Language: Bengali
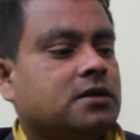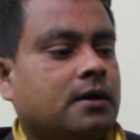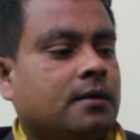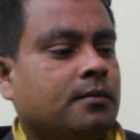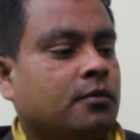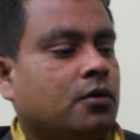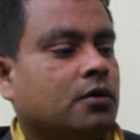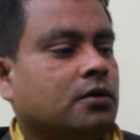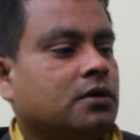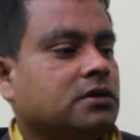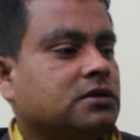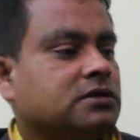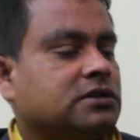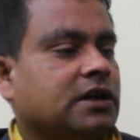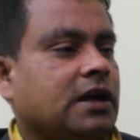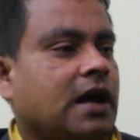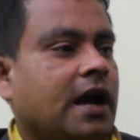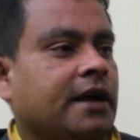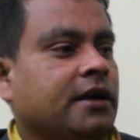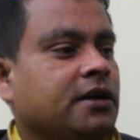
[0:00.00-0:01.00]
এবং
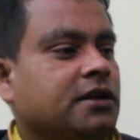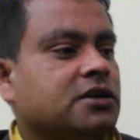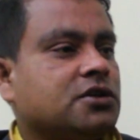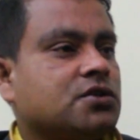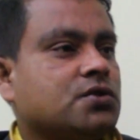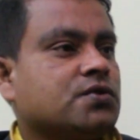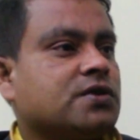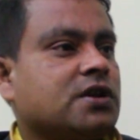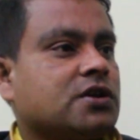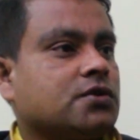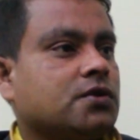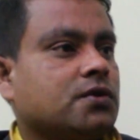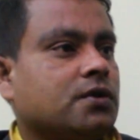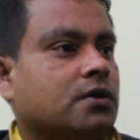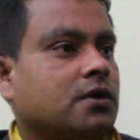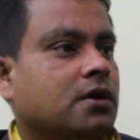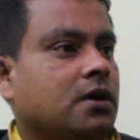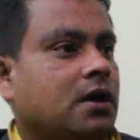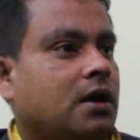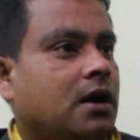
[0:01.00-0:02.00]
যে আইনের সুশাসন
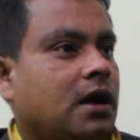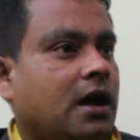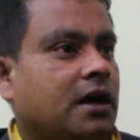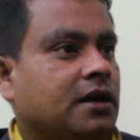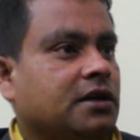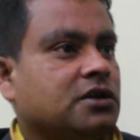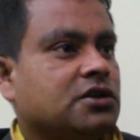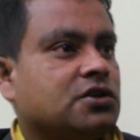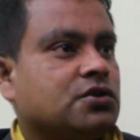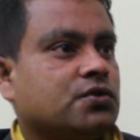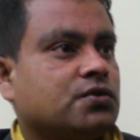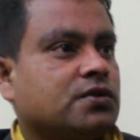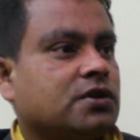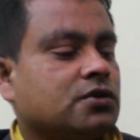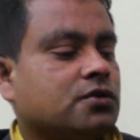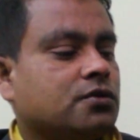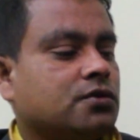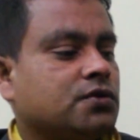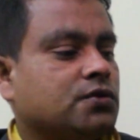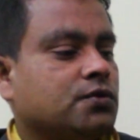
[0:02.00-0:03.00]
আইনের
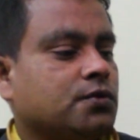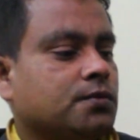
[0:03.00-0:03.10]
সুশাসন